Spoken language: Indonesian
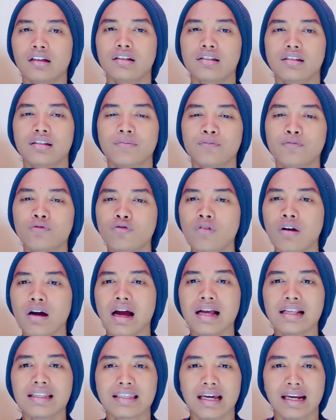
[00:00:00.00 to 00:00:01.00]

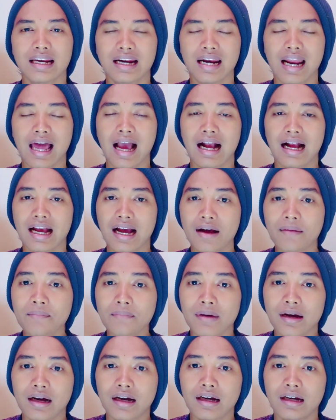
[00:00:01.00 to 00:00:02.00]
Semua ajaran
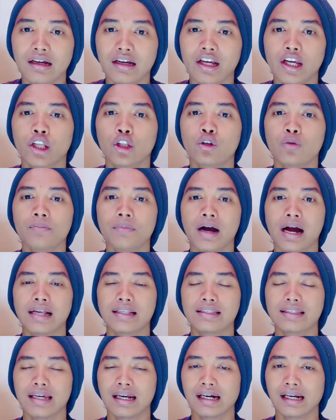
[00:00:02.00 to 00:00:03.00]
agama itu
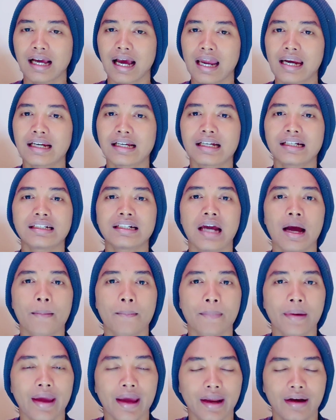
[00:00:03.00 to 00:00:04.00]
mengajarkan
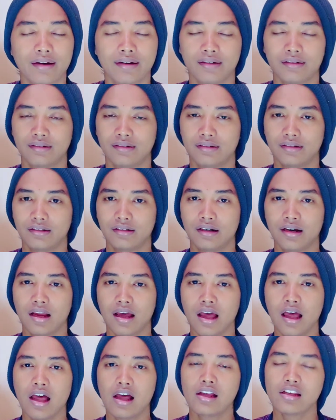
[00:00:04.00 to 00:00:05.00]
kedamaian.
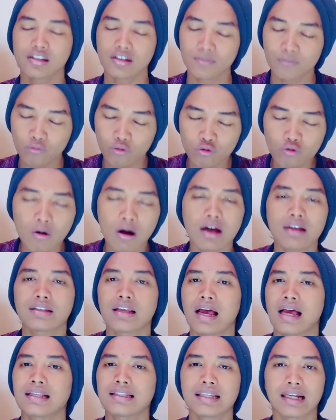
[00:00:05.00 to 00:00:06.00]
Semua
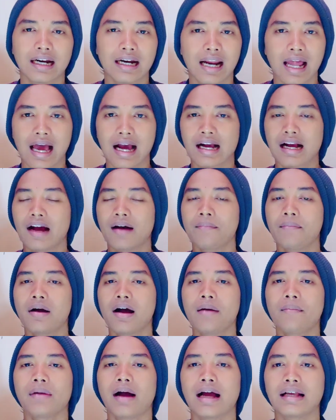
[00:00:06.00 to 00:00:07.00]
ajaran
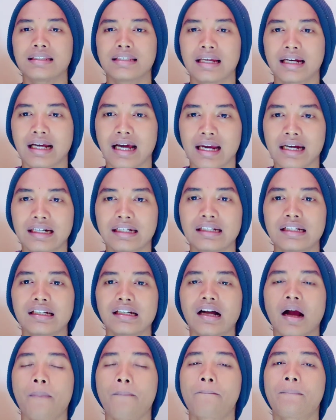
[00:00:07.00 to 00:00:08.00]
agama mengajarkan
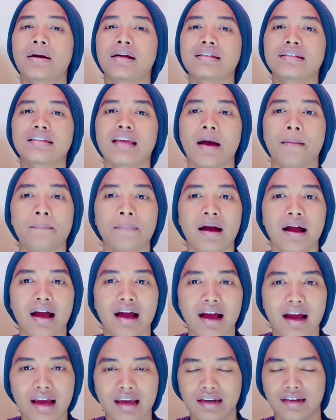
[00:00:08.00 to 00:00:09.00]

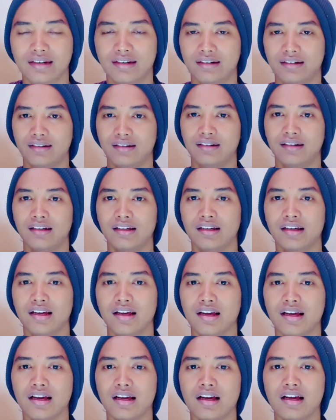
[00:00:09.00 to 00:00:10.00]
kebersamaan
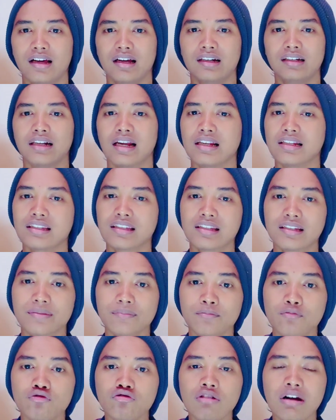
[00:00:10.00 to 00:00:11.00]
dan
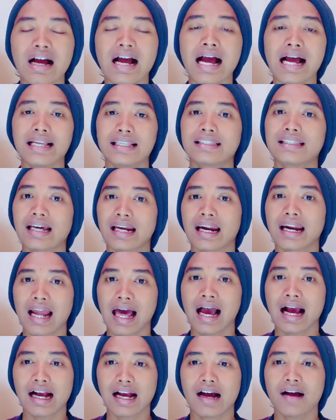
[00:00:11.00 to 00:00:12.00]
semua ajaran
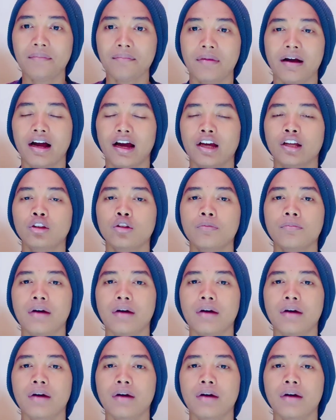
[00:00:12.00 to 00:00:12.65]
agama itu